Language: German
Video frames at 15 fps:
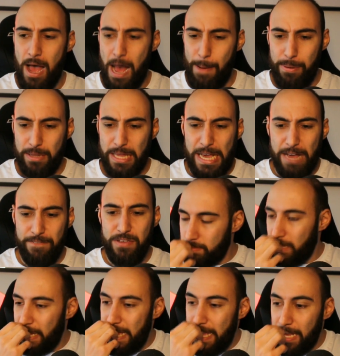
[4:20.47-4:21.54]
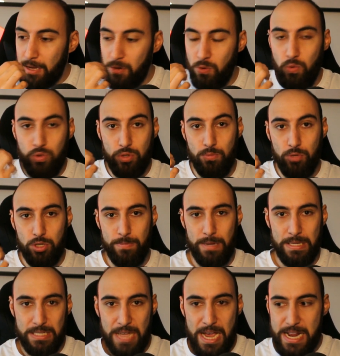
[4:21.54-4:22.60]
Aber Digga, wie ehrenlos muss
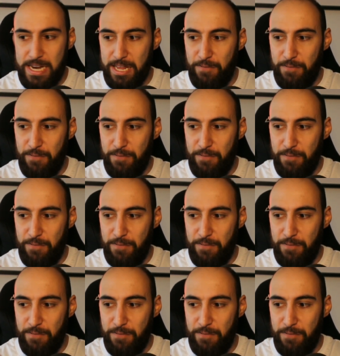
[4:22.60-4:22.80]
man sein?